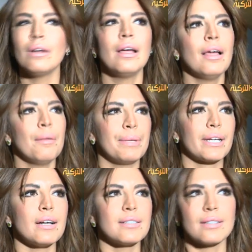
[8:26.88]
know
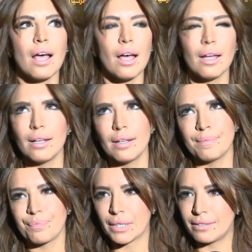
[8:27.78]
because
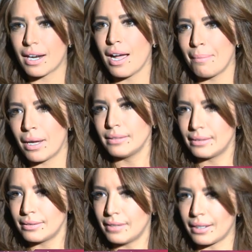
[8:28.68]
دراما
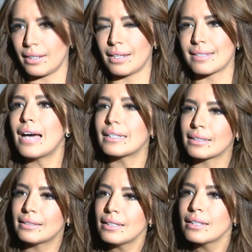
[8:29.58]
uh, um, تركيا
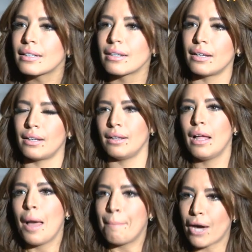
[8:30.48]
صارت كتير
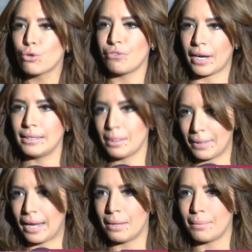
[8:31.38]
uh, معروفة
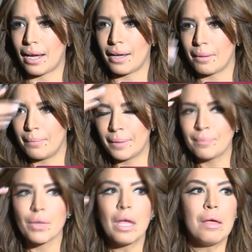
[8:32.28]
عندنا بالعالم
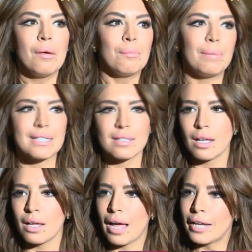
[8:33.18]
العربي
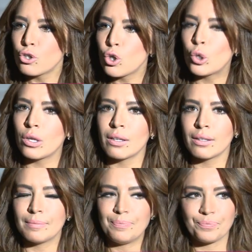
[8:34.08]
بس uh, I know
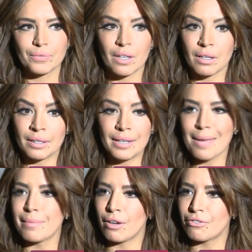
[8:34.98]

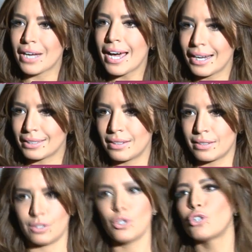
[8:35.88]
name of
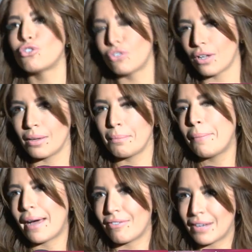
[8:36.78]
characters not
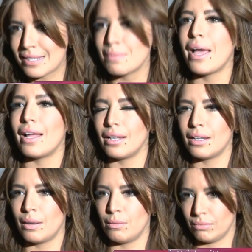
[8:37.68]
ما بعرف أسماء
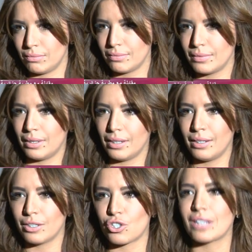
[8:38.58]

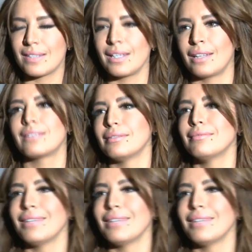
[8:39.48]
الشخصيات